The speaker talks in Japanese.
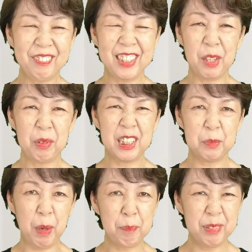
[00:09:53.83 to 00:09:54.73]
ぴと
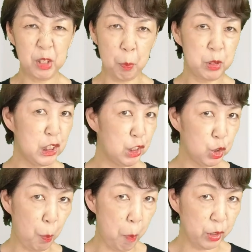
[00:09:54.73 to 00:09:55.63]
しばぴとし
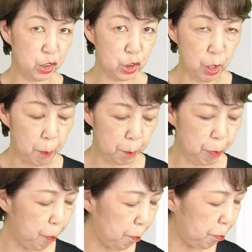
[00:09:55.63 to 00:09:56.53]
ちょばちょ
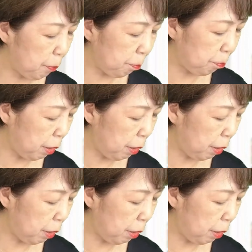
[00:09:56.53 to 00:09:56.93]
ば。